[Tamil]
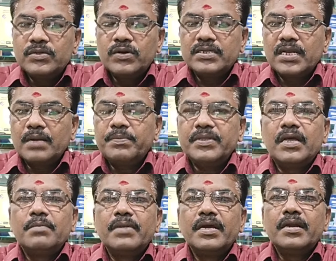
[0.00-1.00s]
இதோட சிறப்பு
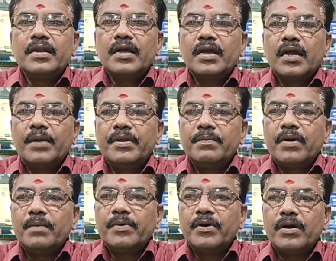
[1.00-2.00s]
தன்மை என்ன அப்படின்னு
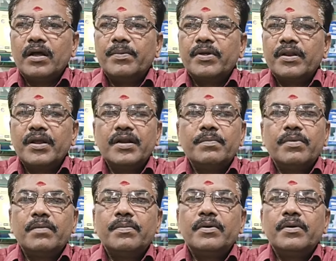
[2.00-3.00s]
பார்ப்போம் அப்புறம் ரேட்டு
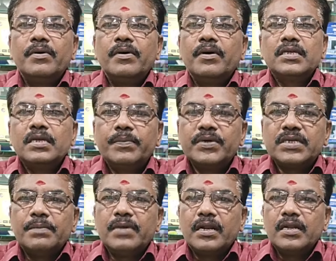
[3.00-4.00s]
பார்ப்போம் இப்போ
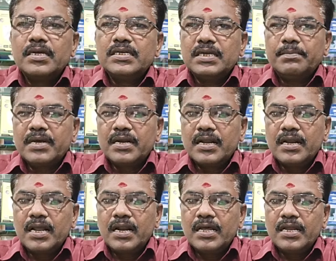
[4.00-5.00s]
சம்மர்
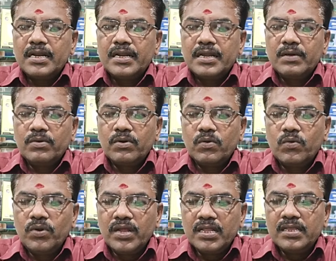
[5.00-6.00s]
சம்மருங்கிறனால நீங்கள் ஒரு
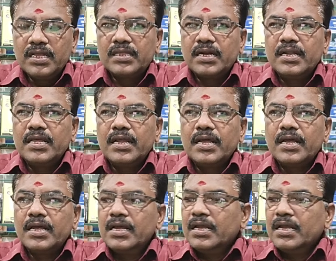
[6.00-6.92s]
குளிர்ந்த தண்ணீரை